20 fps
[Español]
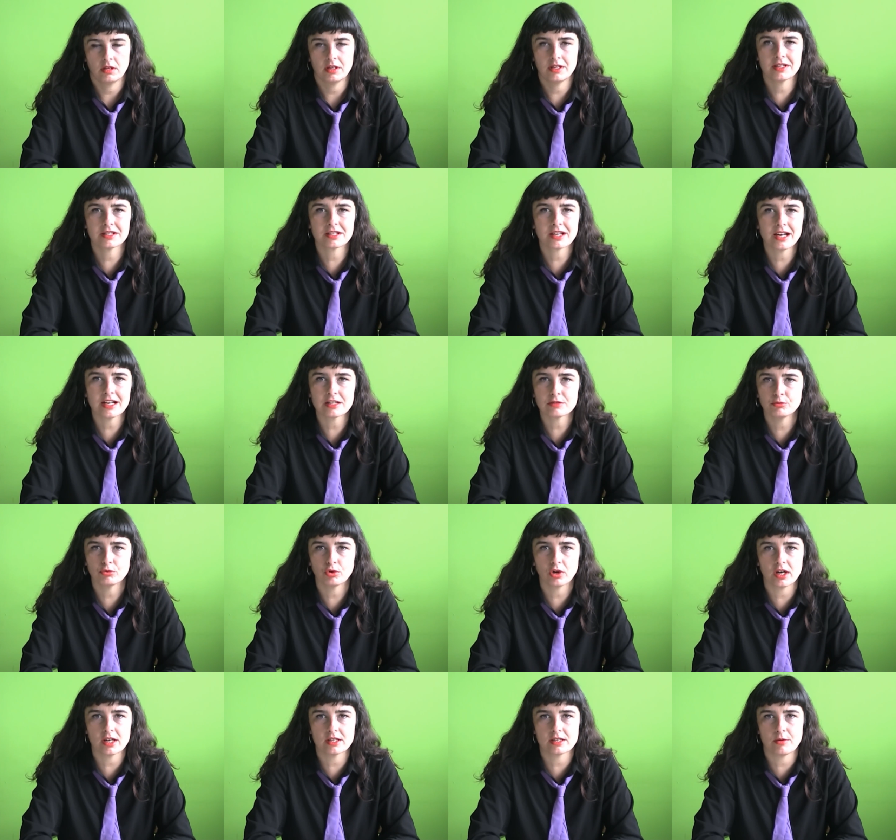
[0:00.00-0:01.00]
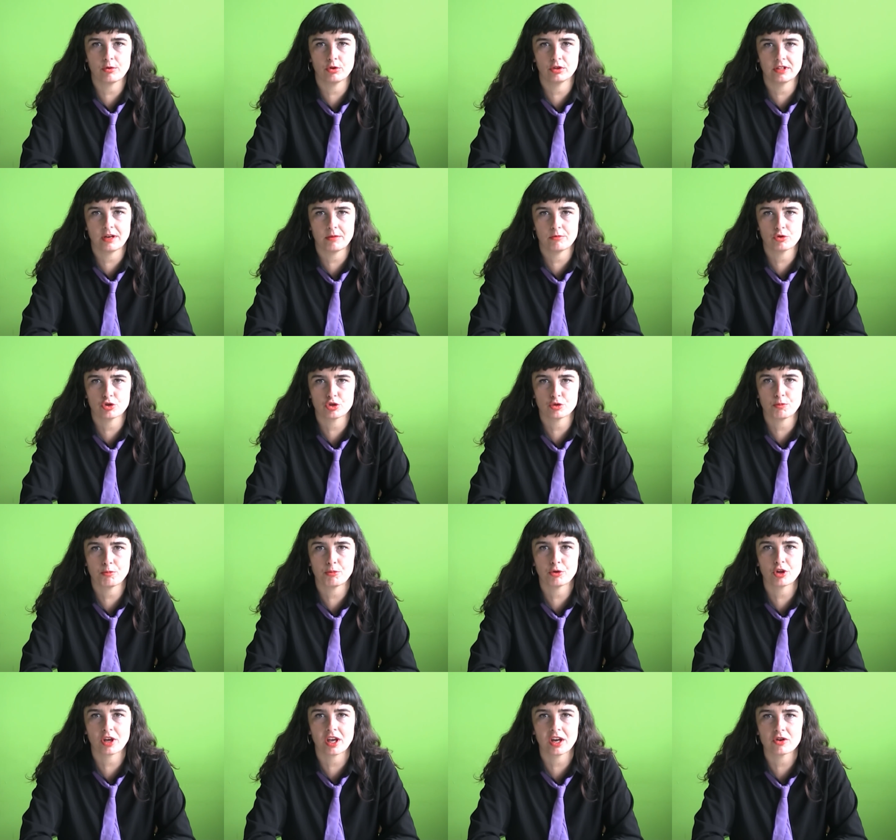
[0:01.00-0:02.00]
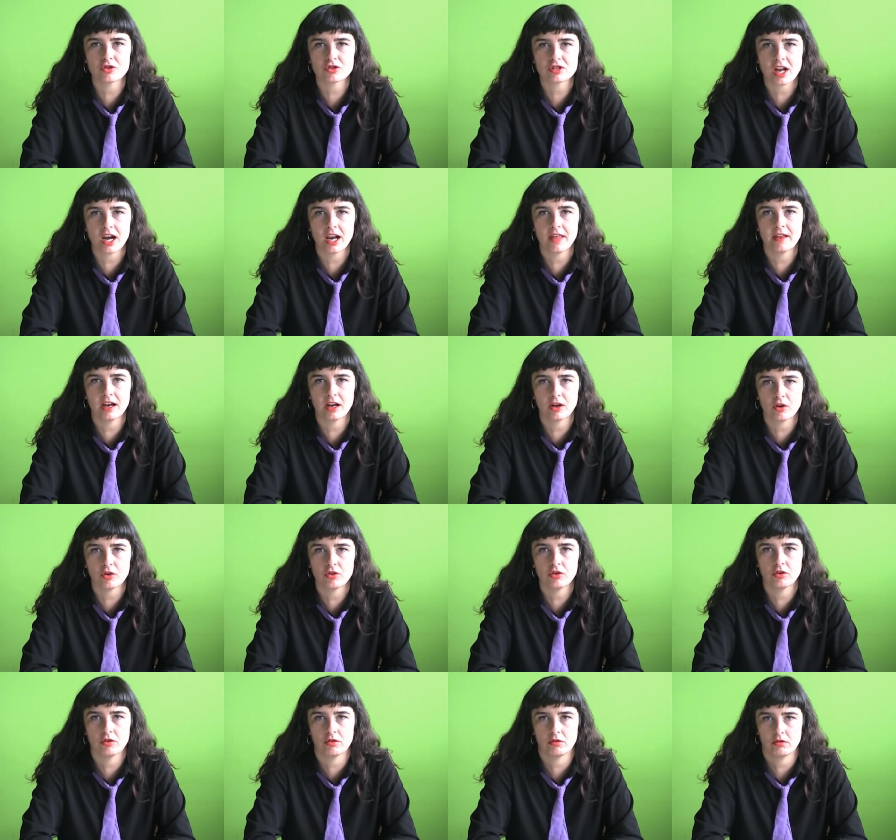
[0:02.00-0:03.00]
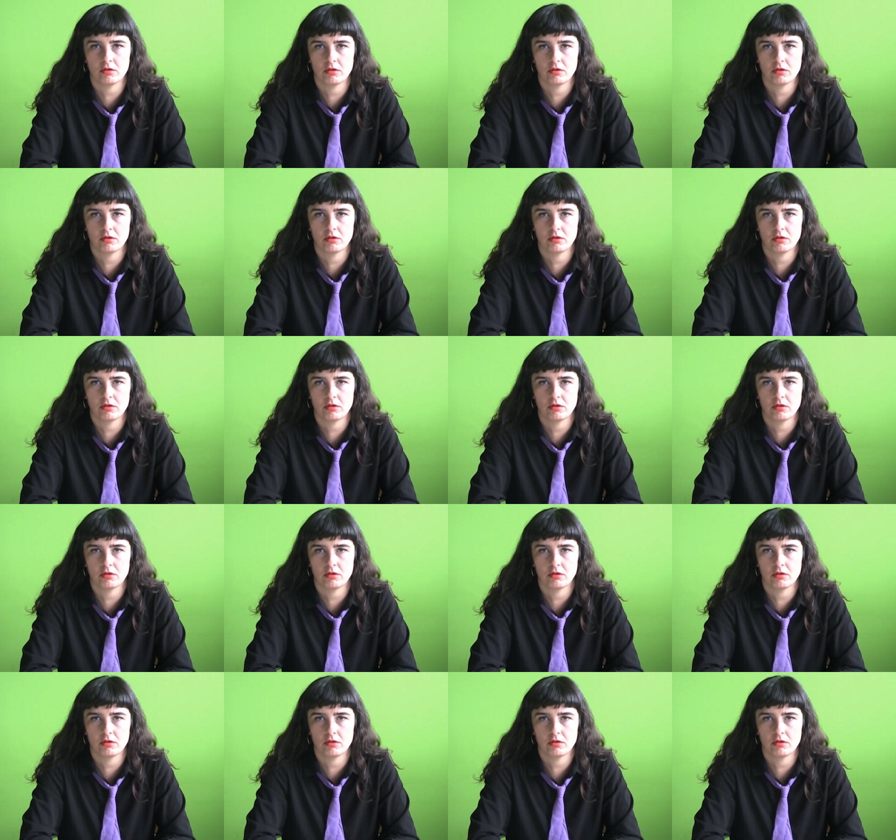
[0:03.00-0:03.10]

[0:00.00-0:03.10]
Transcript: Y es que las mujeres abortamos porque nos sale del coño.